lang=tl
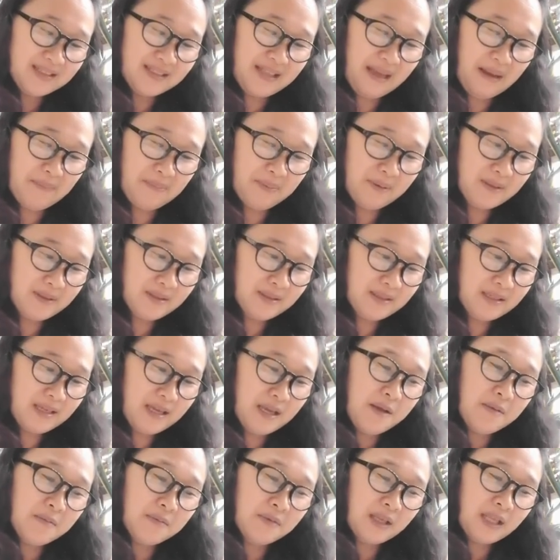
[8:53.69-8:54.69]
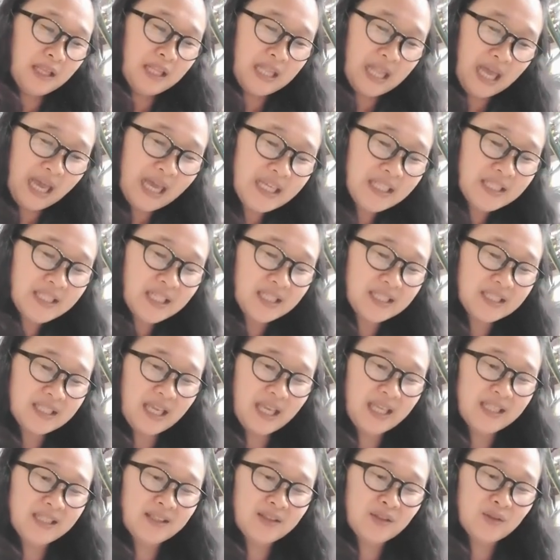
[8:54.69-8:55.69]
Tapos, Elijah
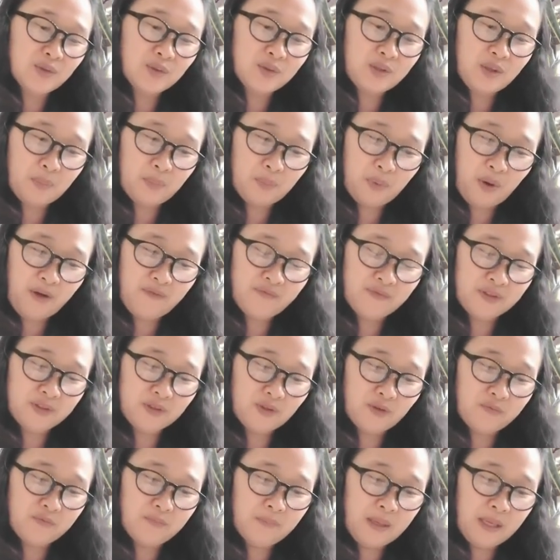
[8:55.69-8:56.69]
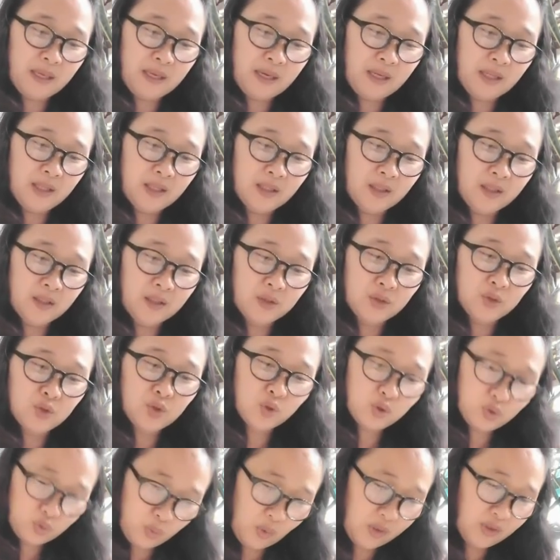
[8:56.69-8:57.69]
said to the prophet of Baal,
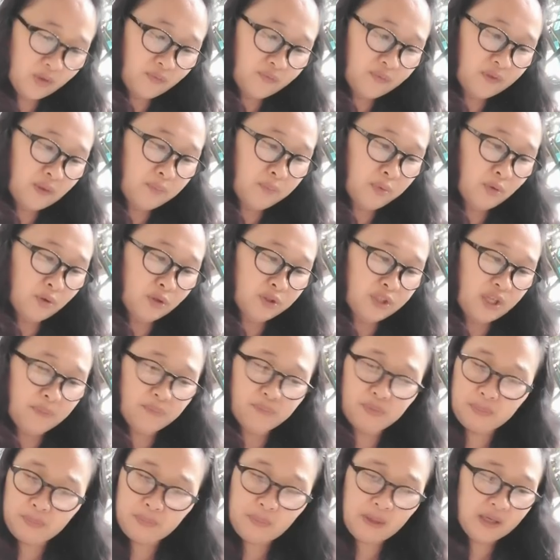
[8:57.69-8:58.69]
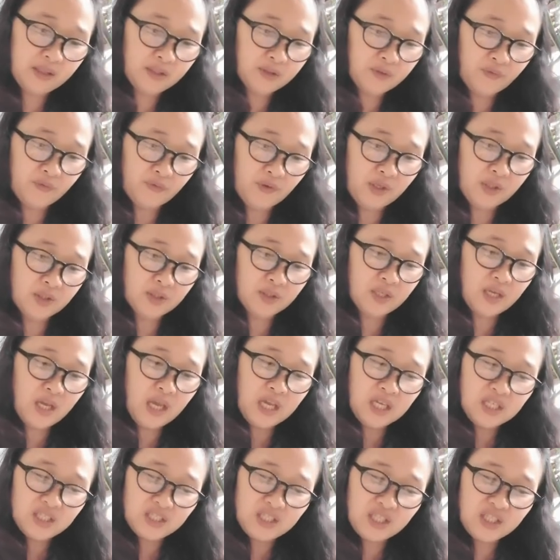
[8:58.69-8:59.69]
Choose one of the bulls and prepare it first,
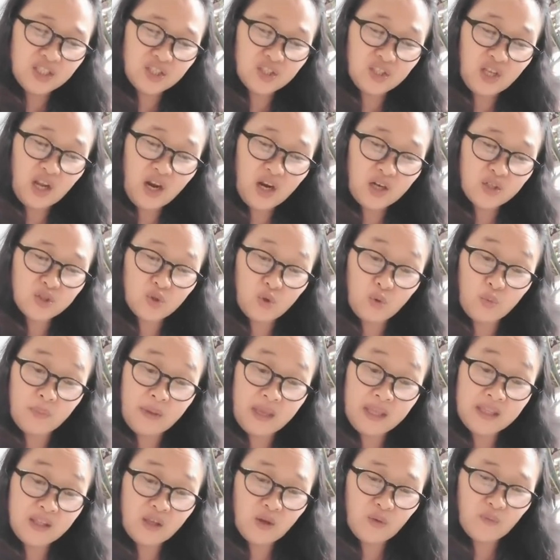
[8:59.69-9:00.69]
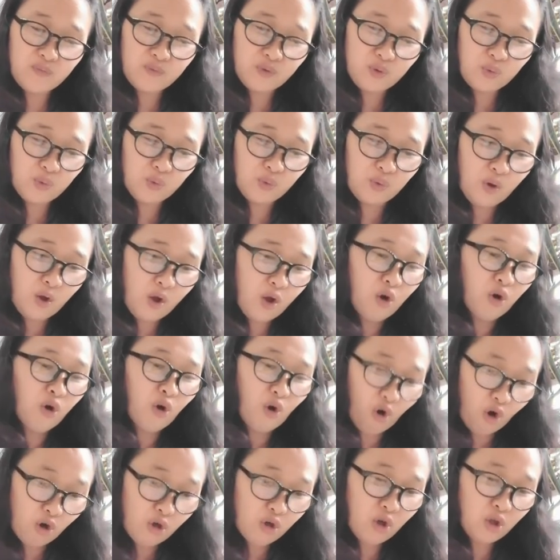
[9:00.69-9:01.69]
since there are so many of you.
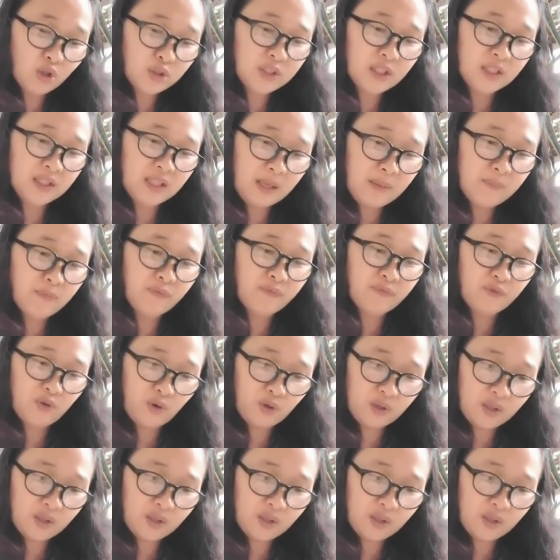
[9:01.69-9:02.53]
Call on the name of your